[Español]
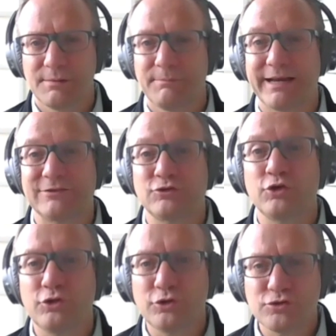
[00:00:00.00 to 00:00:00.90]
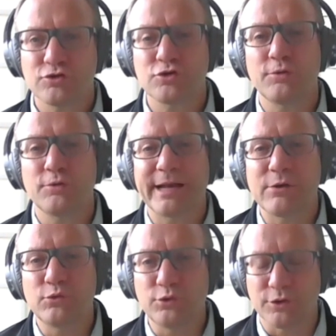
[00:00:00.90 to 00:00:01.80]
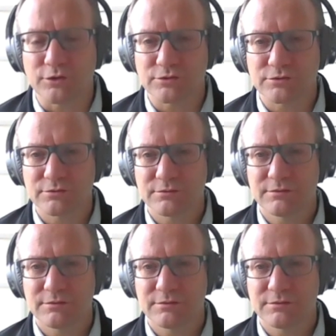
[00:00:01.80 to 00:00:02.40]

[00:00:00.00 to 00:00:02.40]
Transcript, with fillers: ¿Para todos o solo para algunos?